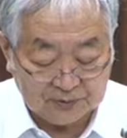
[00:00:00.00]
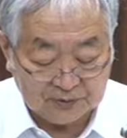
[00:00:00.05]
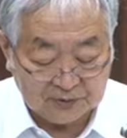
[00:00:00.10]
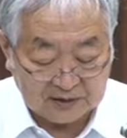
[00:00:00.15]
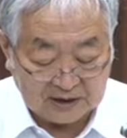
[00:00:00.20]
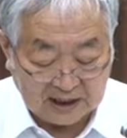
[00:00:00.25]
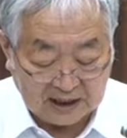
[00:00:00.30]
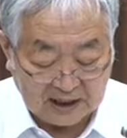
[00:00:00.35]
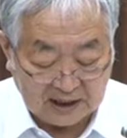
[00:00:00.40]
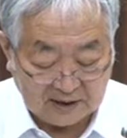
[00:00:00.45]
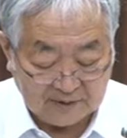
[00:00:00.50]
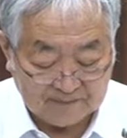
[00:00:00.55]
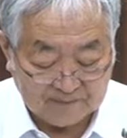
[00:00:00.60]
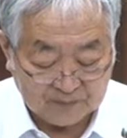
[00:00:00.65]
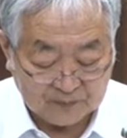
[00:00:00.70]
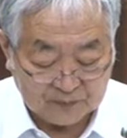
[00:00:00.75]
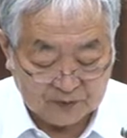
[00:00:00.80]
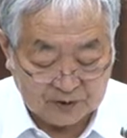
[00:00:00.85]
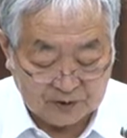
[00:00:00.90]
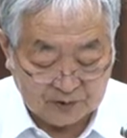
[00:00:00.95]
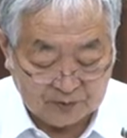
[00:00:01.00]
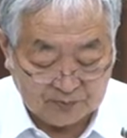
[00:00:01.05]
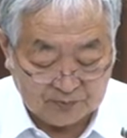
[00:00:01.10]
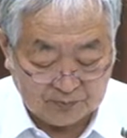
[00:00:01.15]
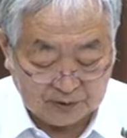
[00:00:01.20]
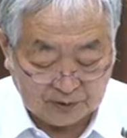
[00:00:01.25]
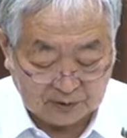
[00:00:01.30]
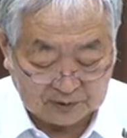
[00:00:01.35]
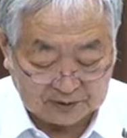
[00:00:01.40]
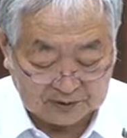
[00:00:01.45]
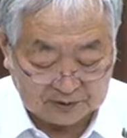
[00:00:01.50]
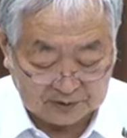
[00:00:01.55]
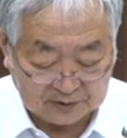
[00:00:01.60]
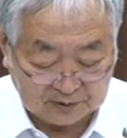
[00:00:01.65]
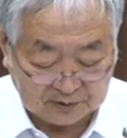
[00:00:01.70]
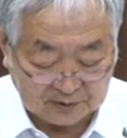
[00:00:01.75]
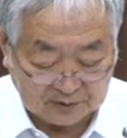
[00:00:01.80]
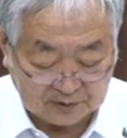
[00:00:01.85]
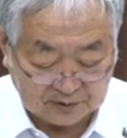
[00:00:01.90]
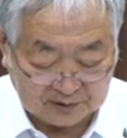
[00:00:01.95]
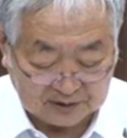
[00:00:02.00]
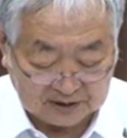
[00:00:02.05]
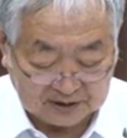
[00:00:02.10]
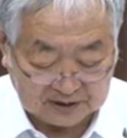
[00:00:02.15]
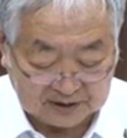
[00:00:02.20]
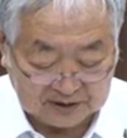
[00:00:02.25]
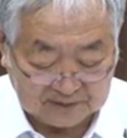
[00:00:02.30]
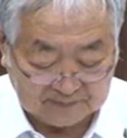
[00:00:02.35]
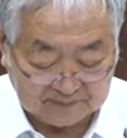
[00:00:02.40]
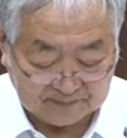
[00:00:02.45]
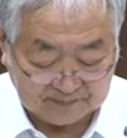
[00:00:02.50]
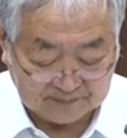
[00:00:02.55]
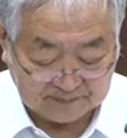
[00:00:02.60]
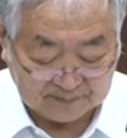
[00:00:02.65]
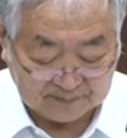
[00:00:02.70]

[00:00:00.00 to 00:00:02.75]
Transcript: 分な準備をするということです。